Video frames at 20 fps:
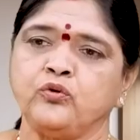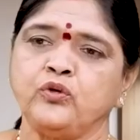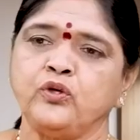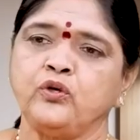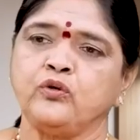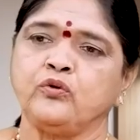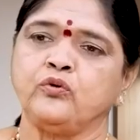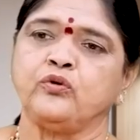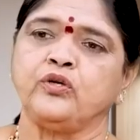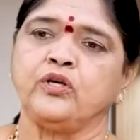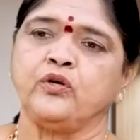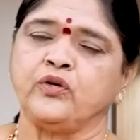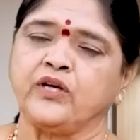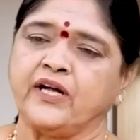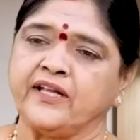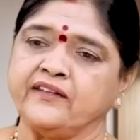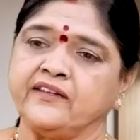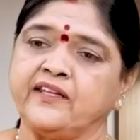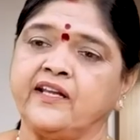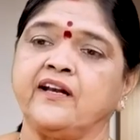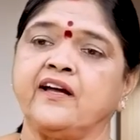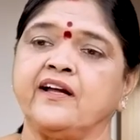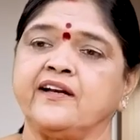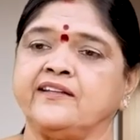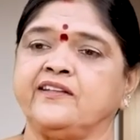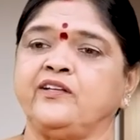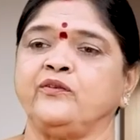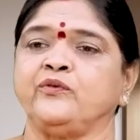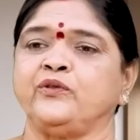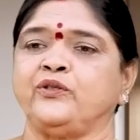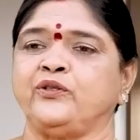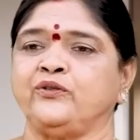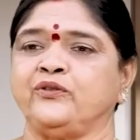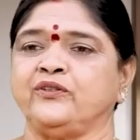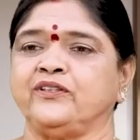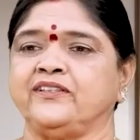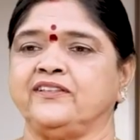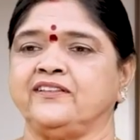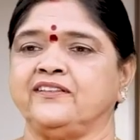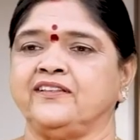ముగ్గులో కూడా ఒక అంతరార్థం
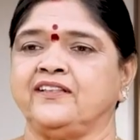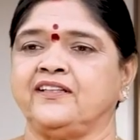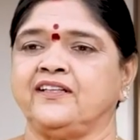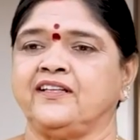ఉంటుంది